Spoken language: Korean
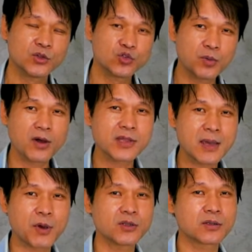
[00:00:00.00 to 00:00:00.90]
두 번,
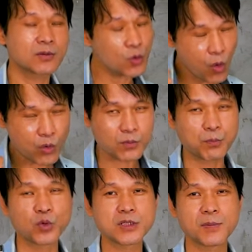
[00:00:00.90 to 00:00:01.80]
세 번 꼭
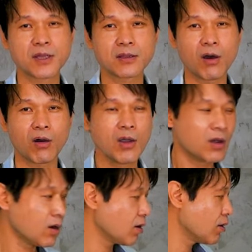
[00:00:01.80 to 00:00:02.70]
보시면서
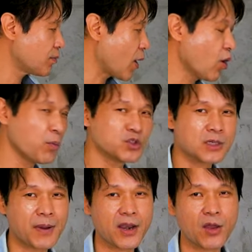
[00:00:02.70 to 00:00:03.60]

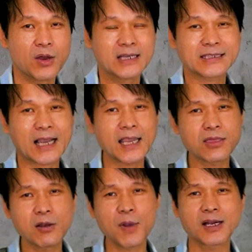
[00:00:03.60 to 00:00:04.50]
배워보시기 바래요. 자켓
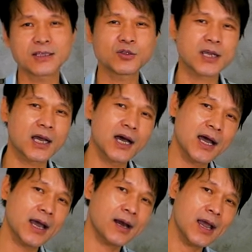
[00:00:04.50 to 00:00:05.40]
설명할 때도
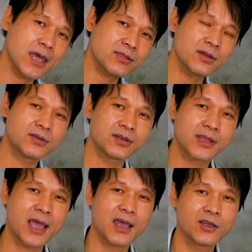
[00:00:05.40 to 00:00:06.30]
제가
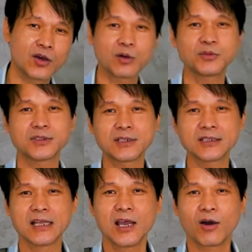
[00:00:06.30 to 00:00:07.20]
했었는데
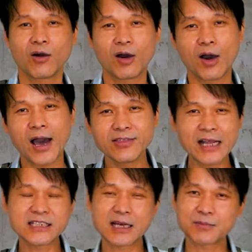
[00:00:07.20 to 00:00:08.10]
여러분들은 한
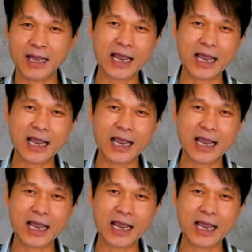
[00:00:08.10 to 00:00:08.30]
달 지나면 다